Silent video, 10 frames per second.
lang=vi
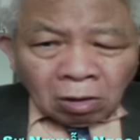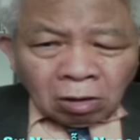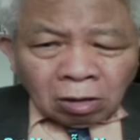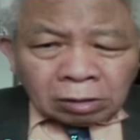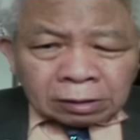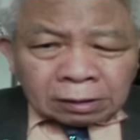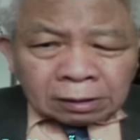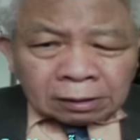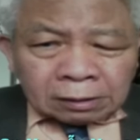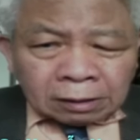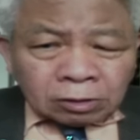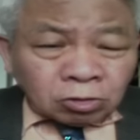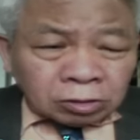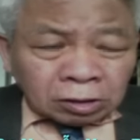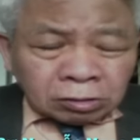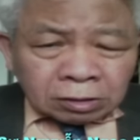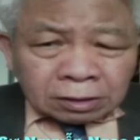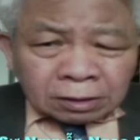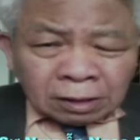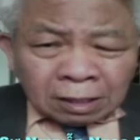họ ví ờ, dụ như tôi
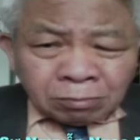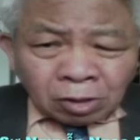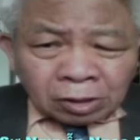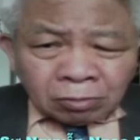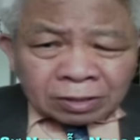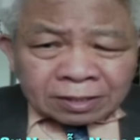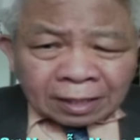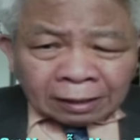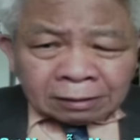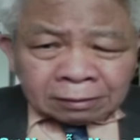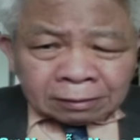chỉ lấy một cái quyển sách